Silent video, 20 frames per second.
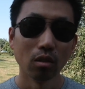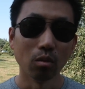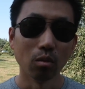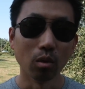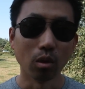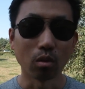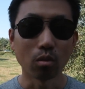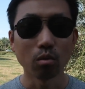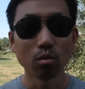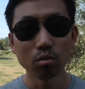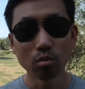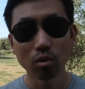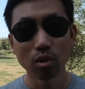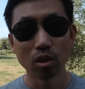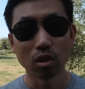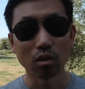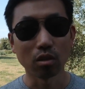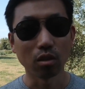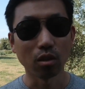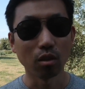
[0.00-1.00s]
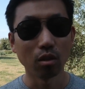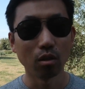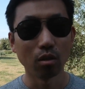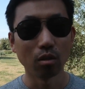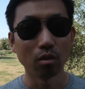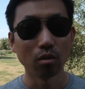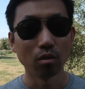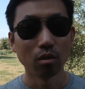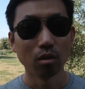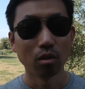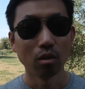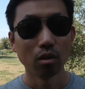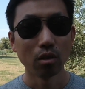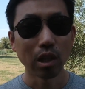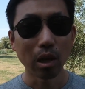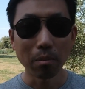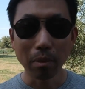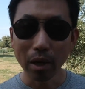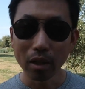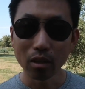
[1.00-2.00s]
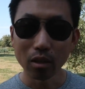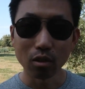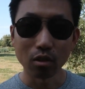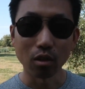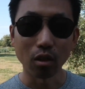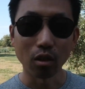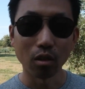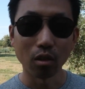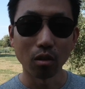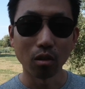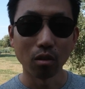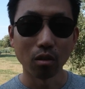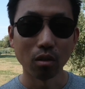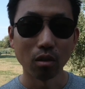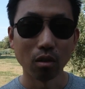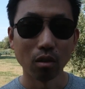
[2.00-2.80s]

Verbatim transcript: 我工作的时候，加班的时候。